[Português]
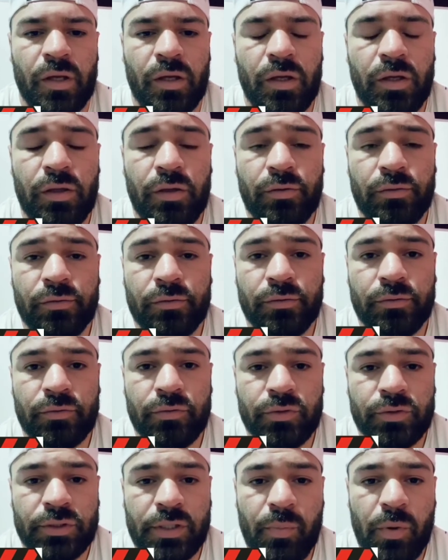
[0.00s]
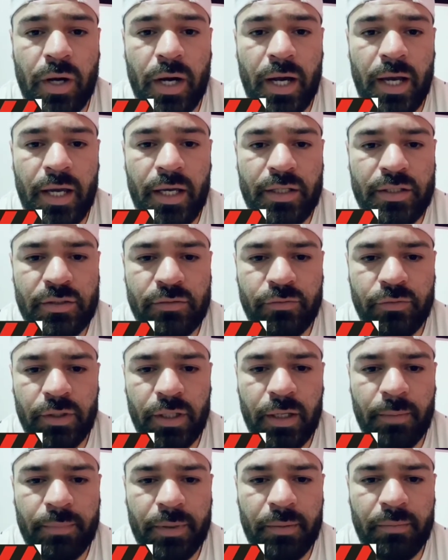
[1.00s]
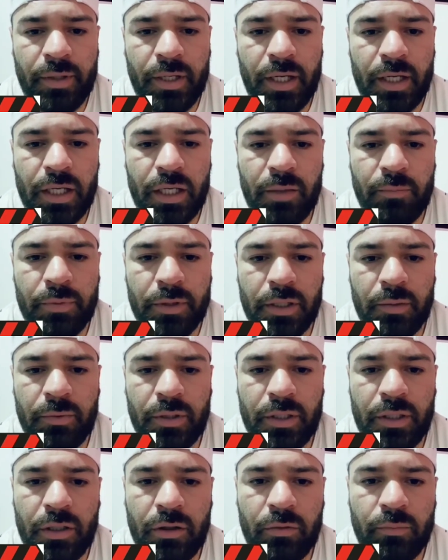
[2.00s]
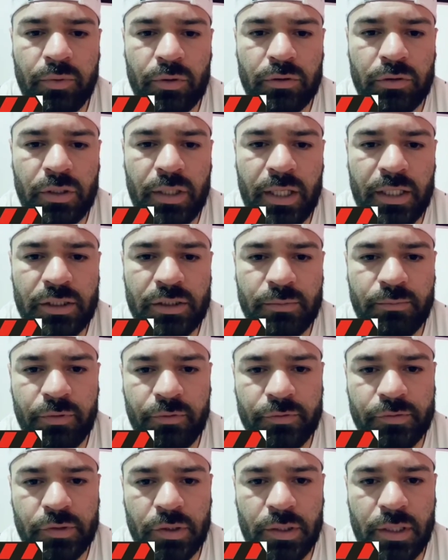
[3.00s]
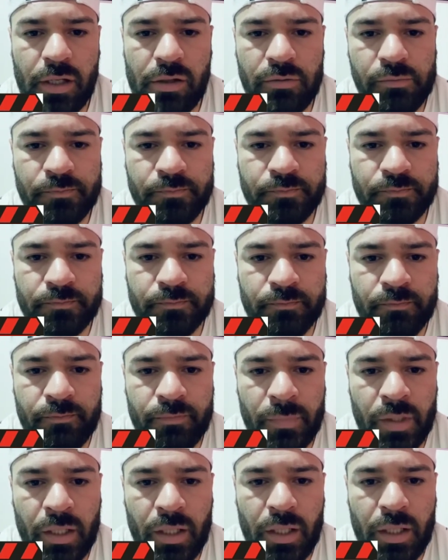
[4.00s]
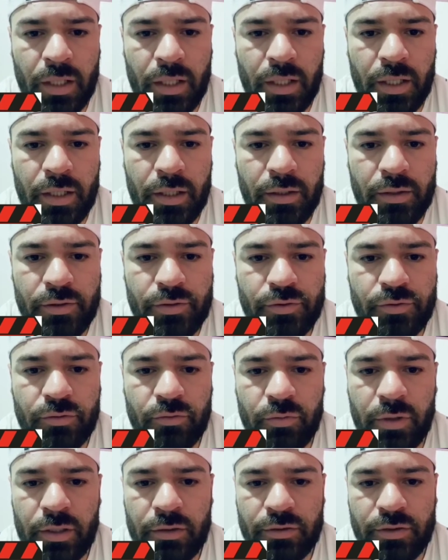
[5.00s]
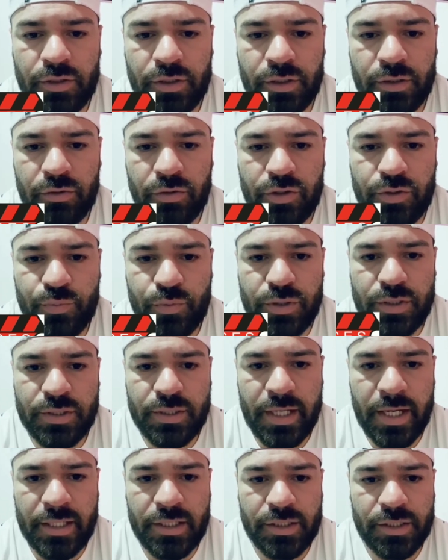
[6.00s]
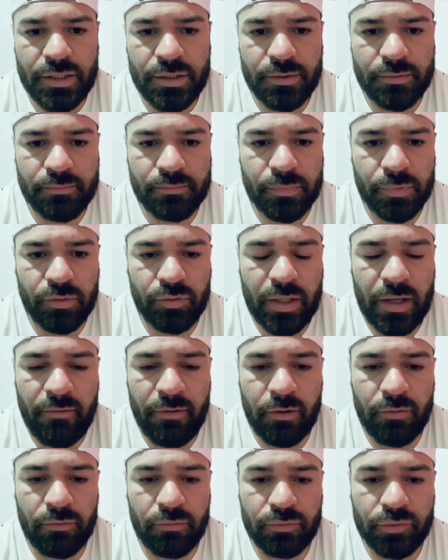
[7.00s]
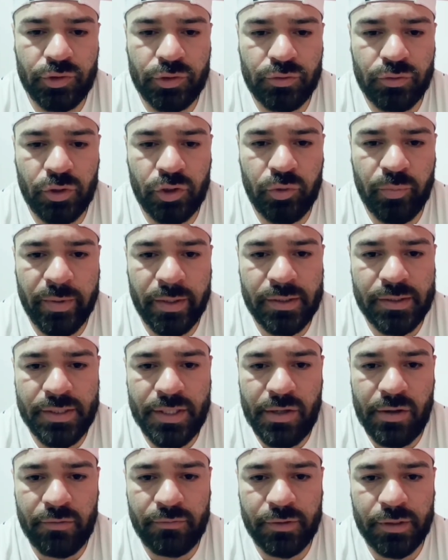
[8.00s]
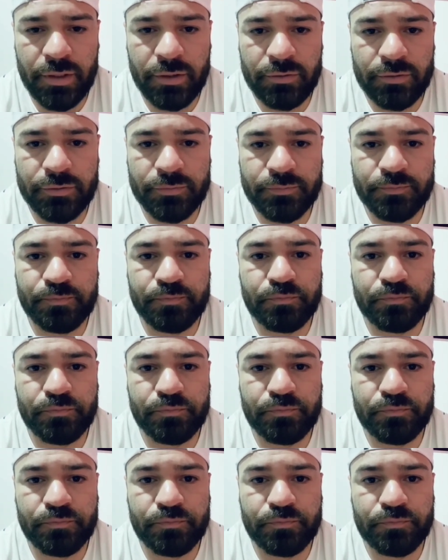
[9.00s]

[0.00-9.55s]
E o Sapucaense foi a primeira equipe que me deu a oportunidade profissional. Isso no ano de 2007, eu estava com 18 para 19 anos.